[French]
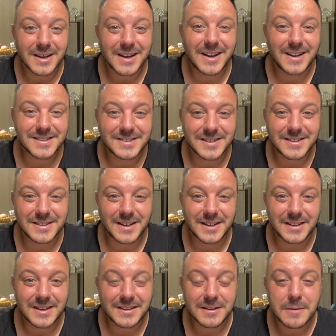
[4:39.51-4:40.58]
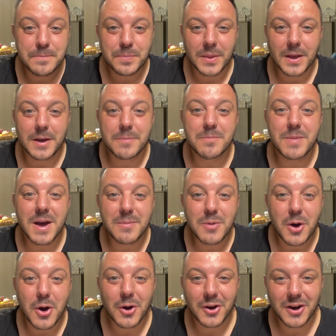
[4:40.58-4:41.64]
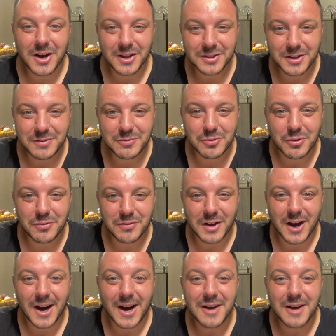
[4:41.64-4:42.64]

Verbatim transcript: grâce à Internet et même un rendez-vous offert